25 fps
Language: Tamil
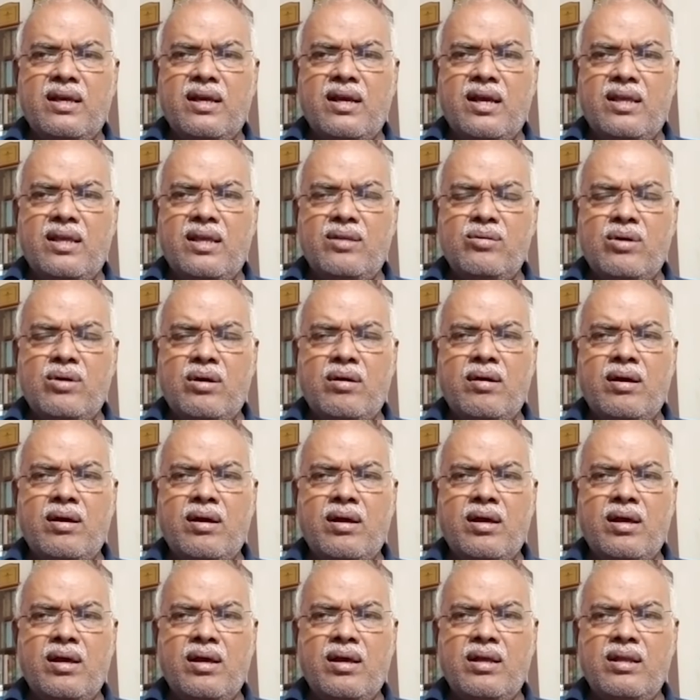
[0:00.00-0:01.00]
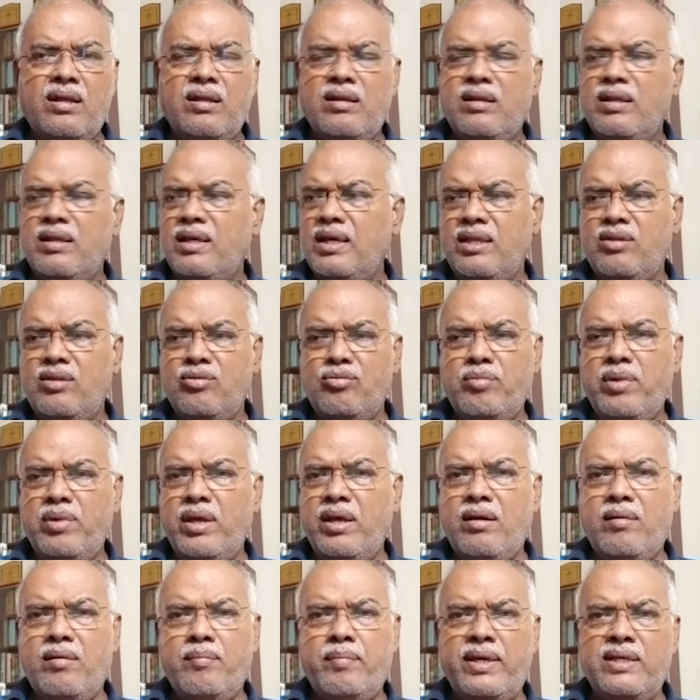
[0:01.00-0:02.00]
அதுவும் நீங்கள் எதுவுமே
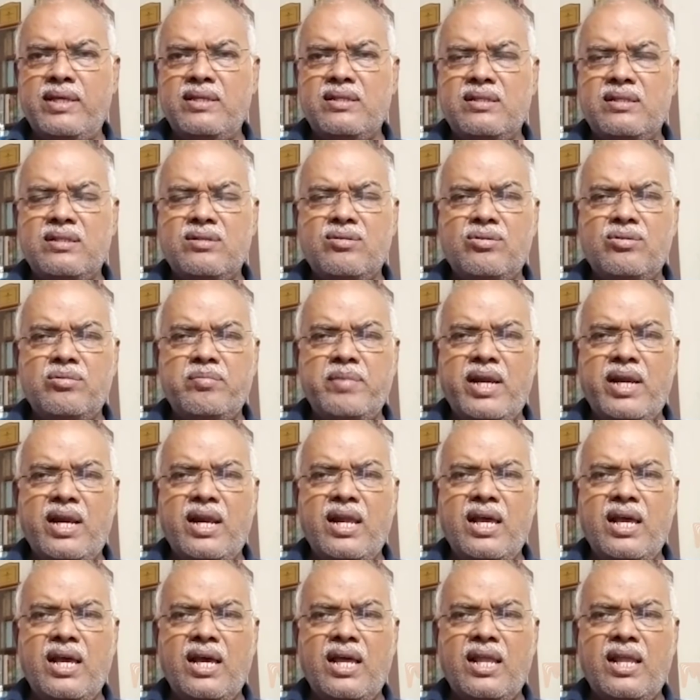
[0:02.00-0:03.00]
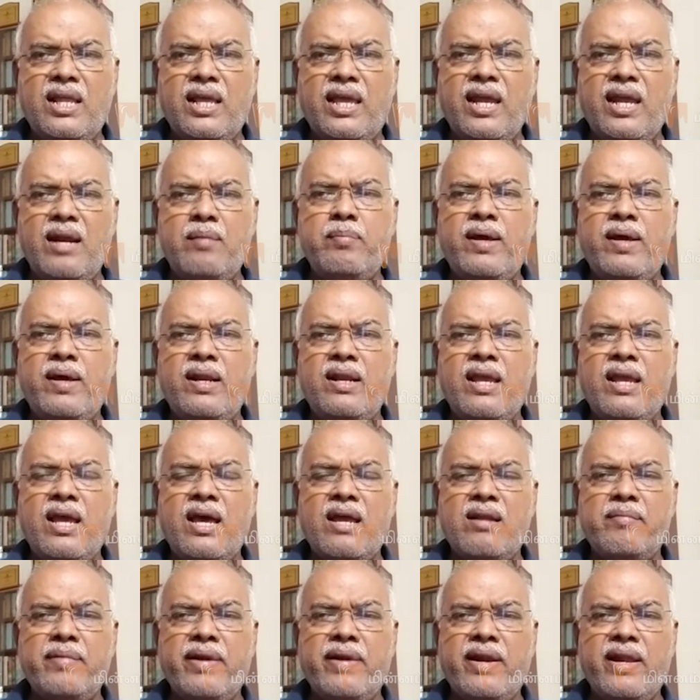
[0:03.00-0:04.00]
பேசுகிறதுக்கு ஒன்றுமே இல்லை அதை கேட்பார்
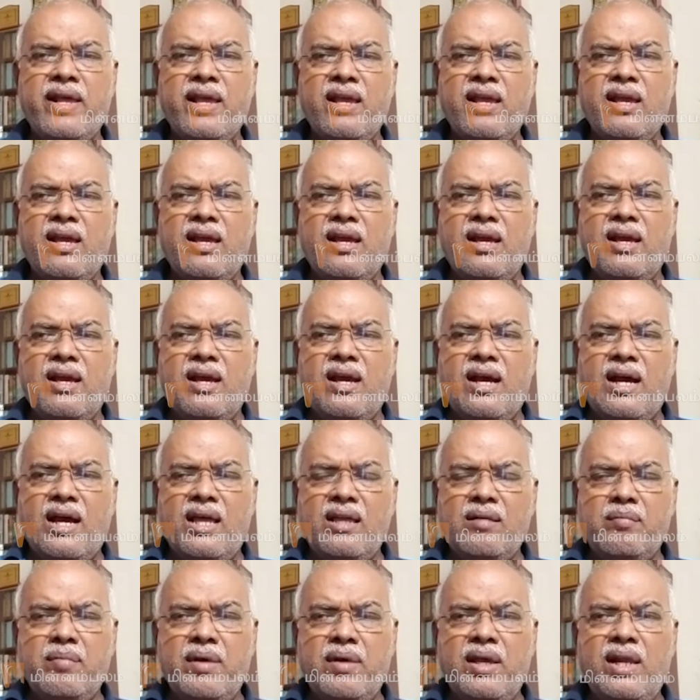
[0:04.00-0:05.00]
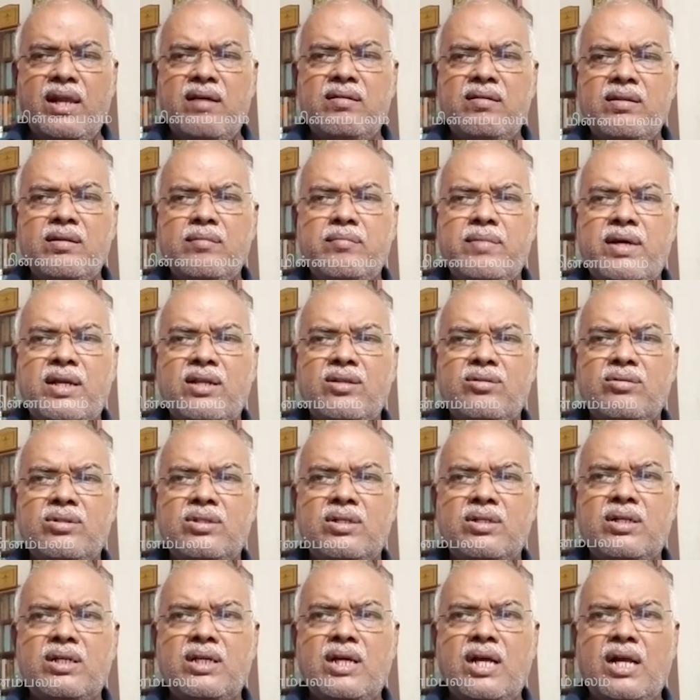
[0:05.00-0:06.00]
யாரும் இல்லை அதுக்கு பதிலாக வந்து
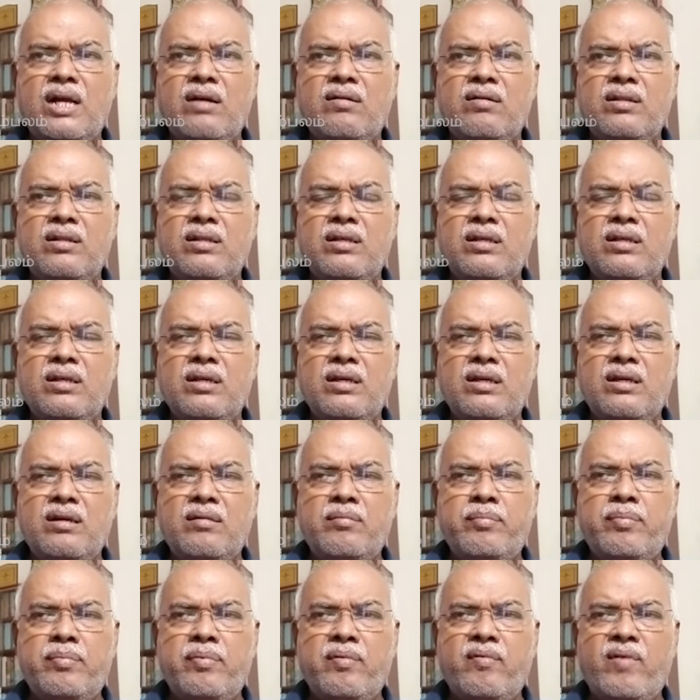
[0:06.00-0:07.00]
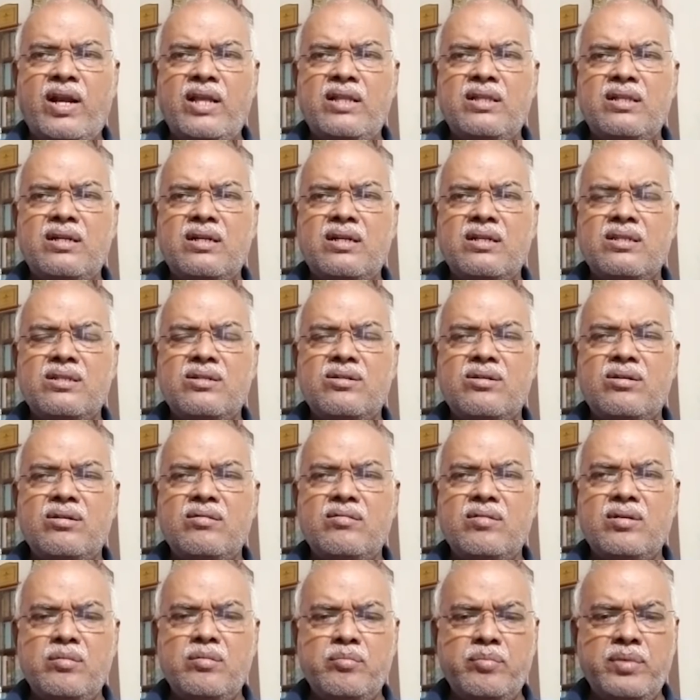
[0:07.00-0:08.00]
மருத்துவத்தை நாங்கள் வந்து இப்போ வளர்த்து எடுத்துட்டோன்னு
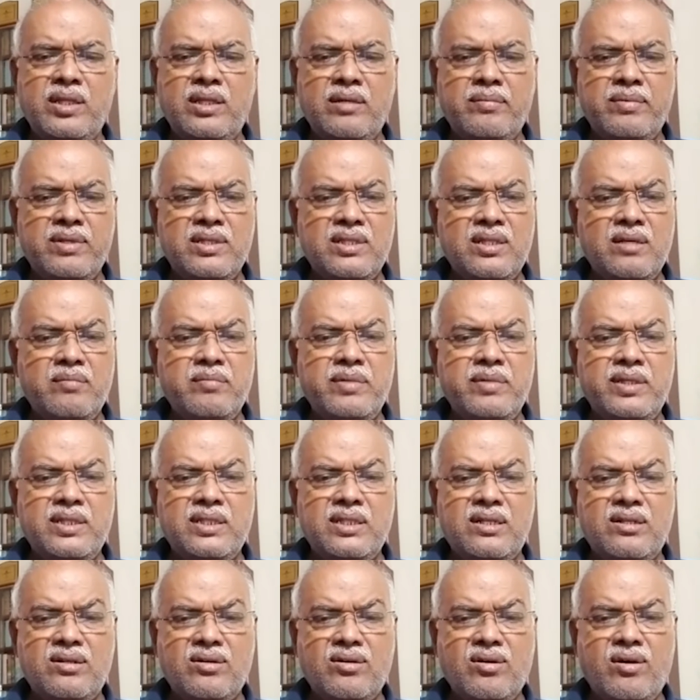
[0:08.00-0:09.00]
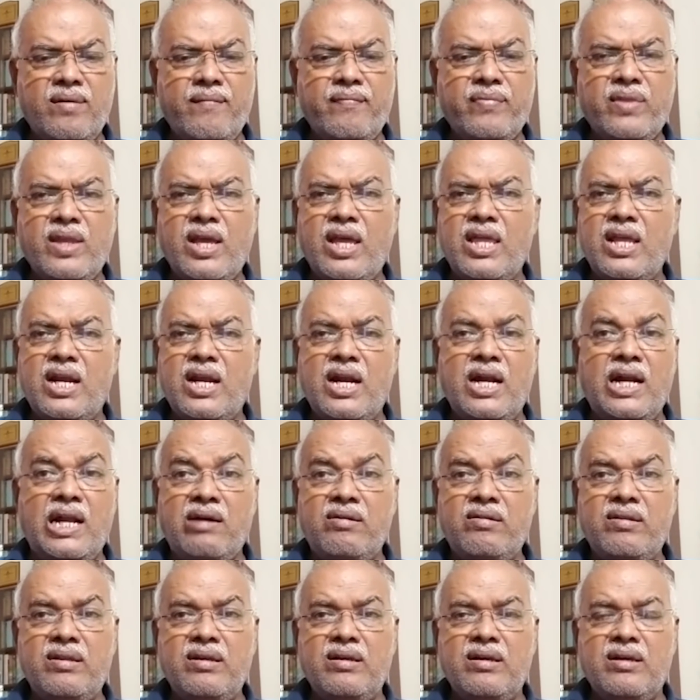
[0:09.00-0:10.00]
வெறும் பீத்த பேச்சு தான் பேசிகிட்டு இருக்கோம் அது
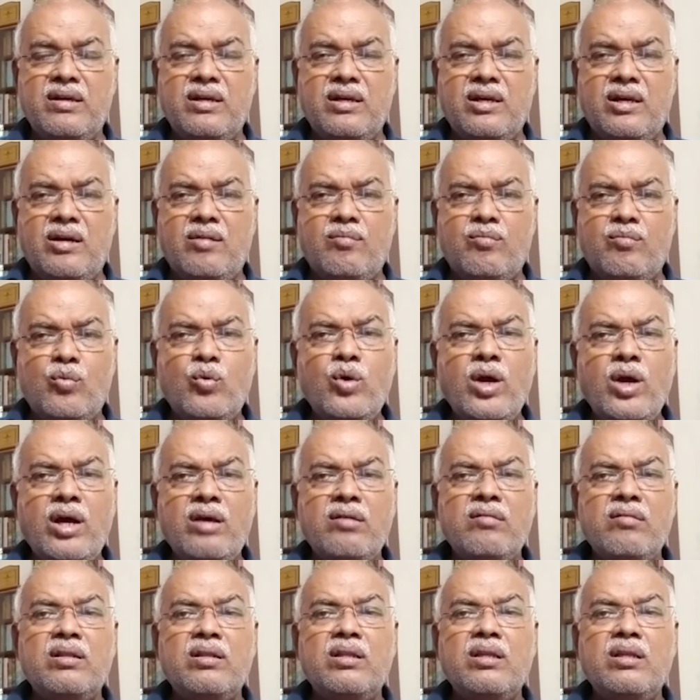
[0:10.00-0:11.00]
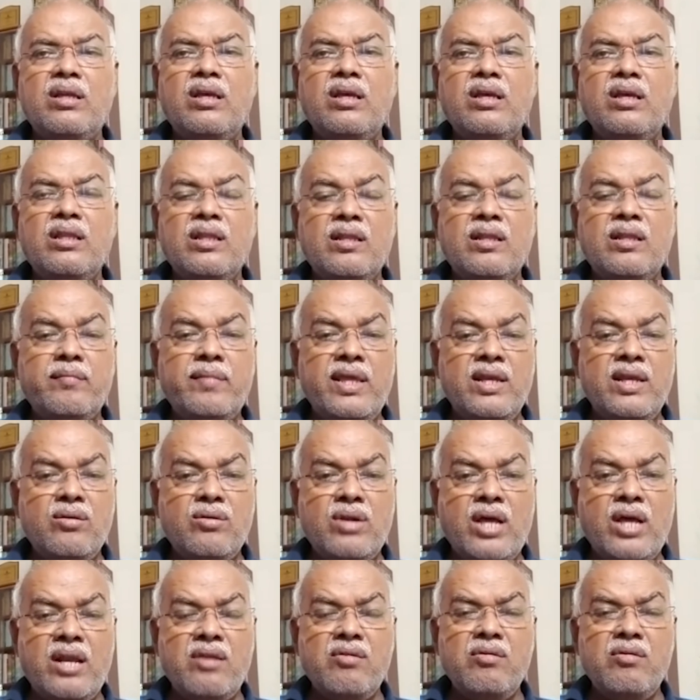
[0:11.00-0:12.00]
ரெண்டாவது மூணாவது வந்து இந்த மாதிரி
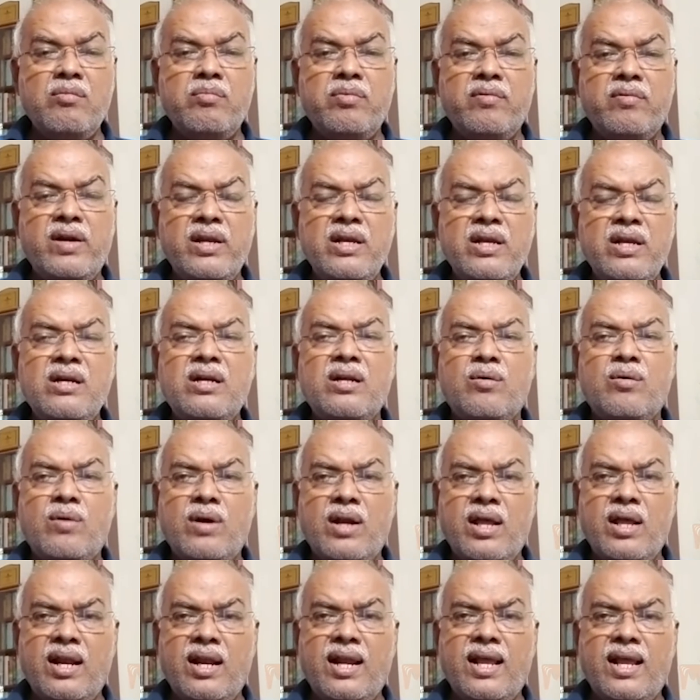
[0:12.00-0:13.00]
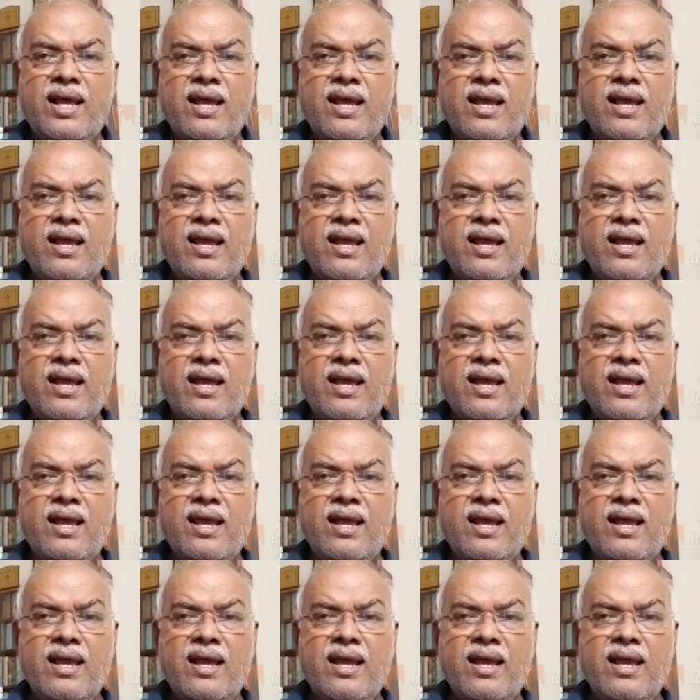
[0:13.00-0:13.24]
ஒரு அறிவிப்பு வெளியிட்ட உடனே